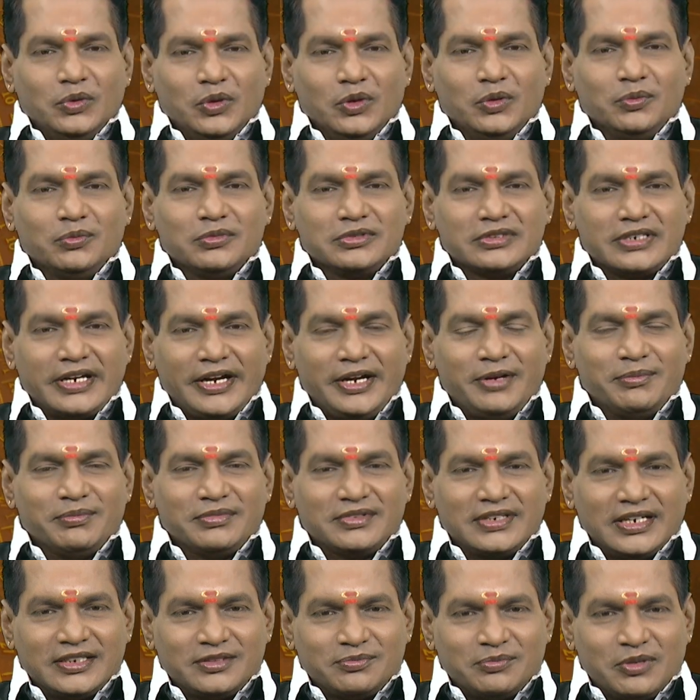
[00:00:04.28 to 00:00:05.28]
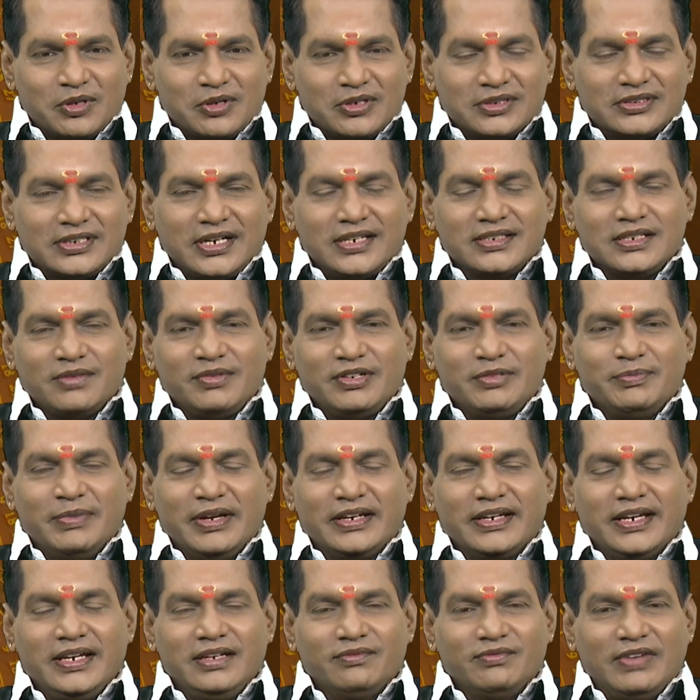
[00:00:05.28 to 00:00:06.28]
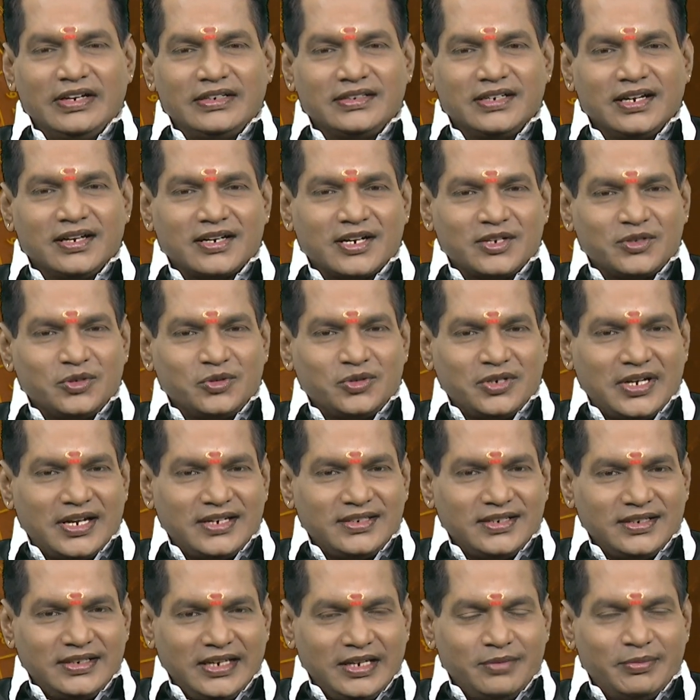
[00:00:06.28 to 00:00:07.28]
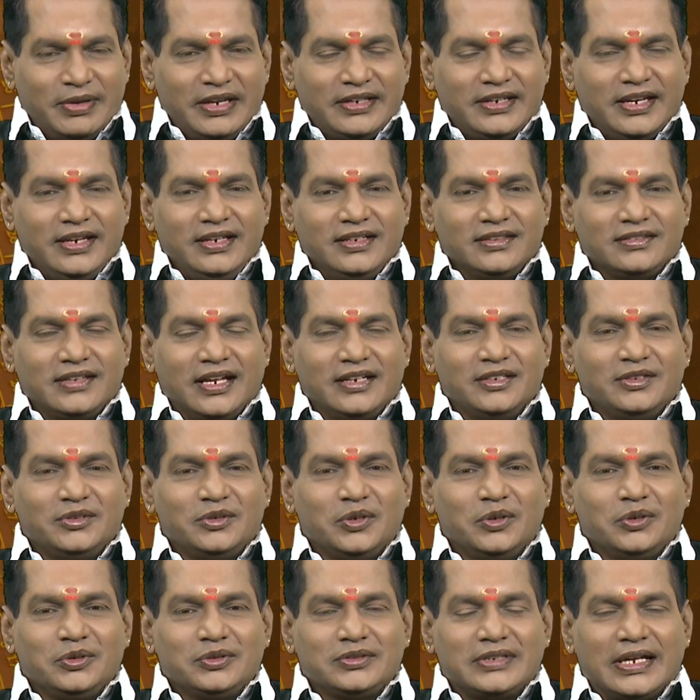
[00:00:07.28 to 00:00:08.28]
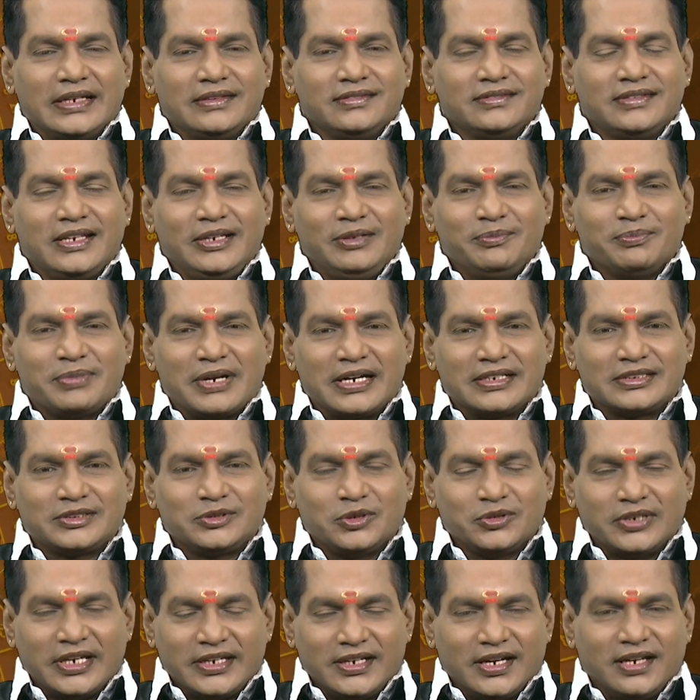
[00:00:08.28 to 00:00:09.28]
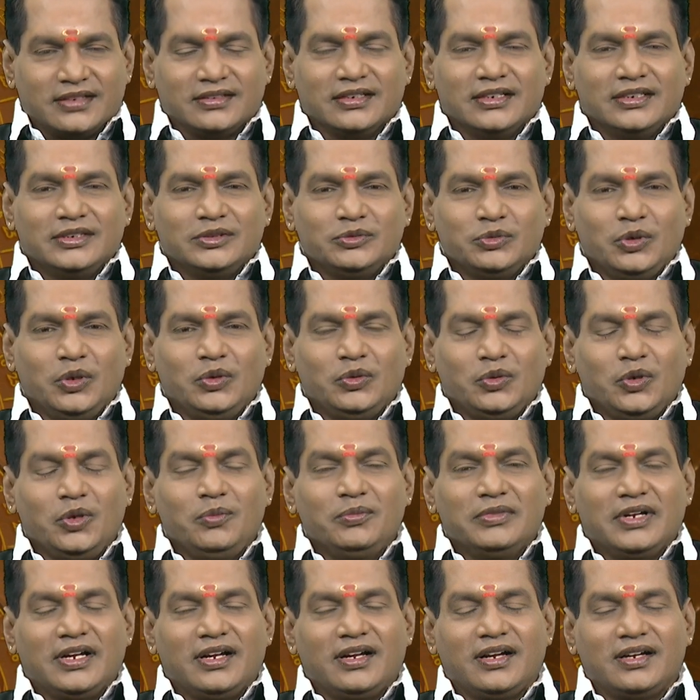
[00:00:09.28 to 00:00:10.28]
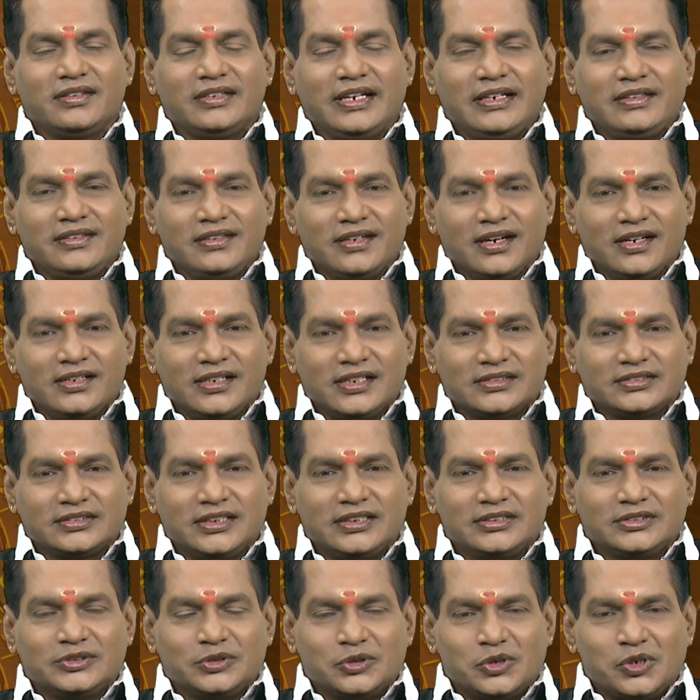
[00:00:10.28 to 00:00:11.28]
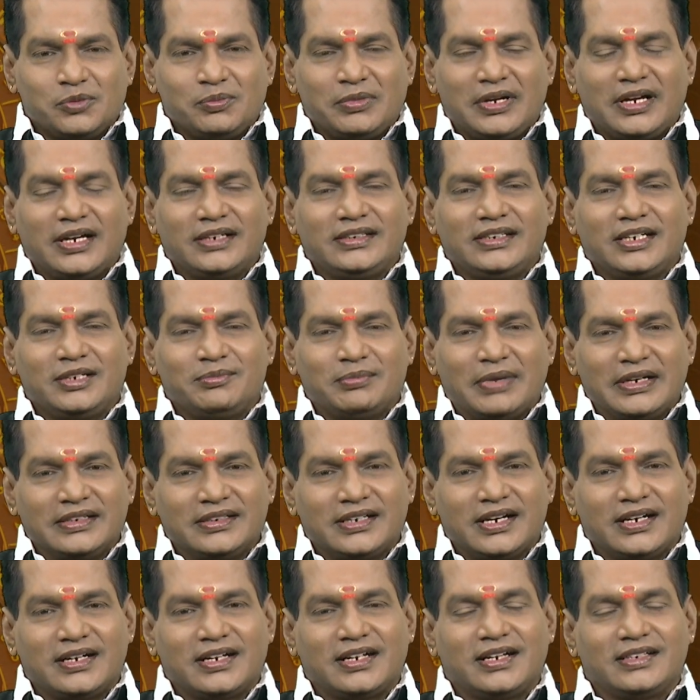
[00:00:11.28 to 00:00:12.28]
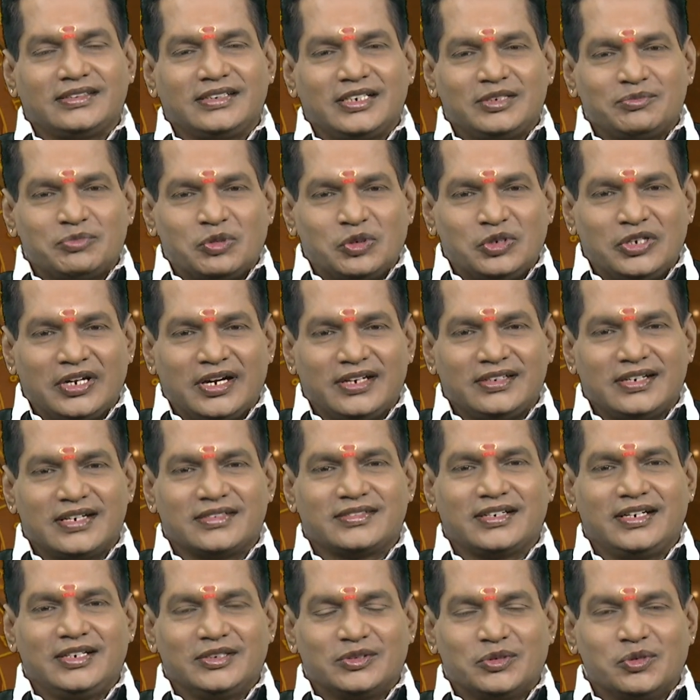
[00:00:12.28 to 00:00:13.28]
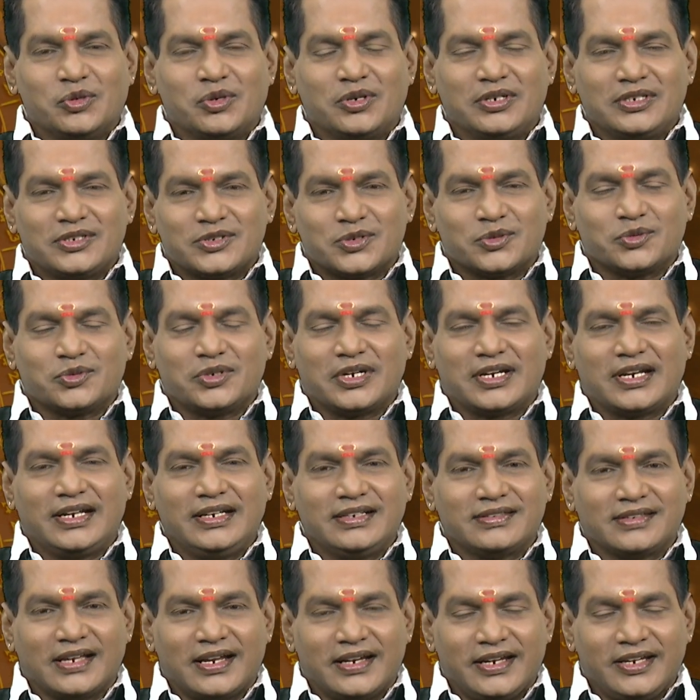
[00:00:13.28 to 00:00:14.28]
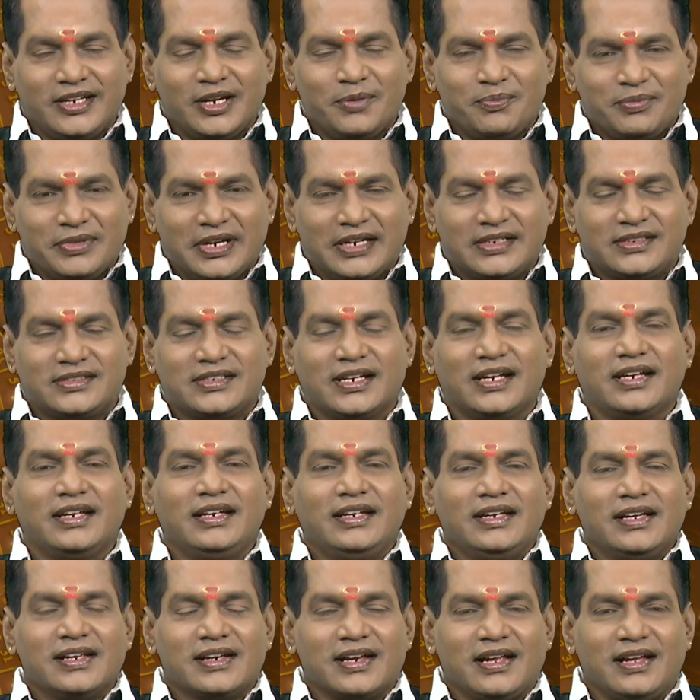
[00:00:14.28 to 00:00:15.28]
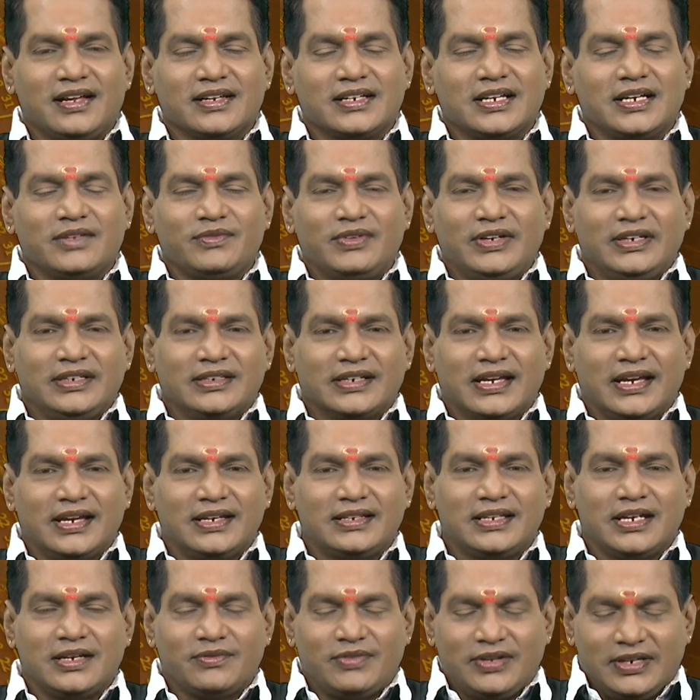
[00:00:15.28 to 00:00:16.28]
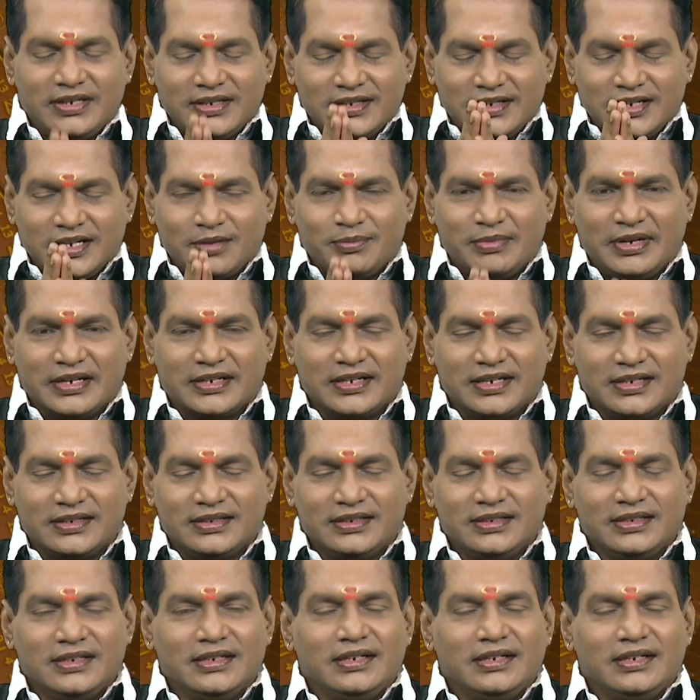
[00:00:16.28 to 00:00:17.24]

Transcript: ஓம் ஸ்ரீம் தத்புருஷாய வித்மகே பக்கரதுண்டாய தீமகி தன்னோ தந்தி பிரச்சோதயாத் ஓம் ஆதித்யயஷ சோமாய மங்களாய புதாயஷ குரு சுக்கர சனியப் யட்ச ராகவ கேதவ நமக